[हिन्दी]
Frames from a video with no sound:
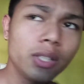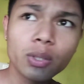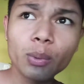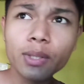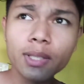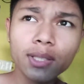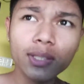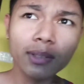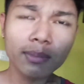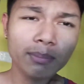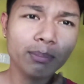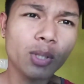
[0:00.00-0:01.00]
क्योंकि
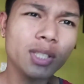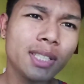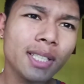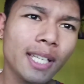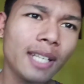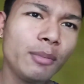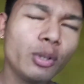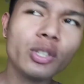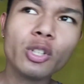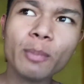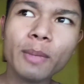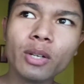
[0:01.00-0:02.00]
बहुत ज़्यादा गर्मी
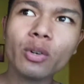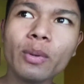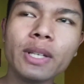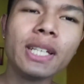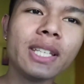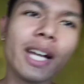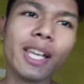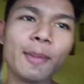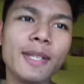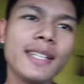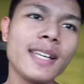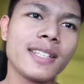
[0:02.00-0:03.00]
होती थी तो मेरे को वो नींद आ गई पता
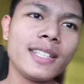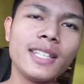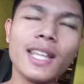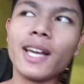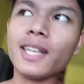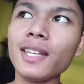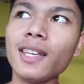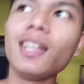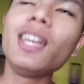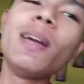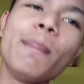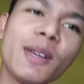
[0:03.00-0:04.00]
नहीं कैसे नींद आ गई
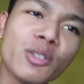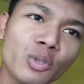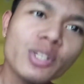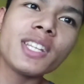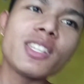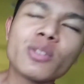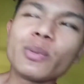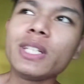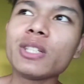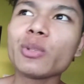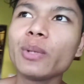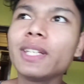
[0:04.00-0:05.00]
मैं सोच रहा था
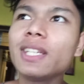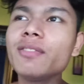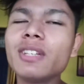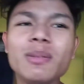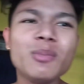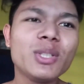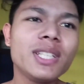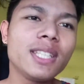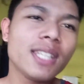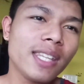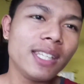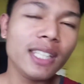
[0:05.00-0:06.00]
सुननी सोने की फिर भी मुझे
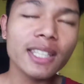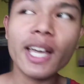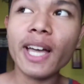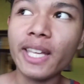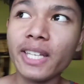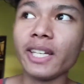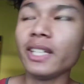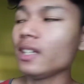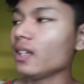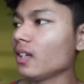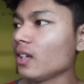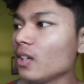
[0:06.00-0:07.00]
नींद आ ही गई
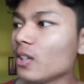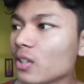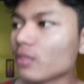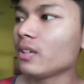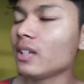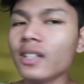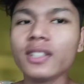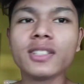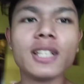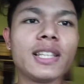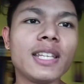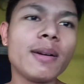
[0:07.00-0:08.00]
तो फिर
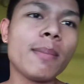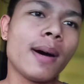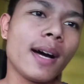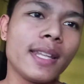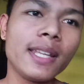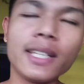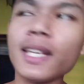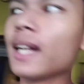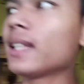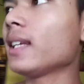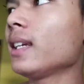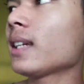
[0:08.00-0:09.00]
चलते हुए बाहर देख के
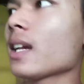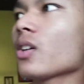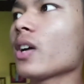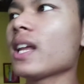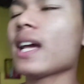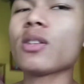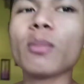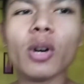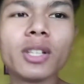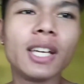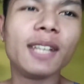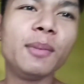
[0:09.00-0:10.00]
आते हैं कैसा हो रहा है यहाँ तो
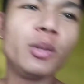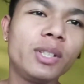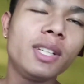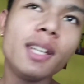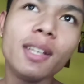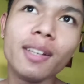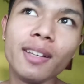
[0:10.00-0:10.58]
बहुत गर्मी हो रही है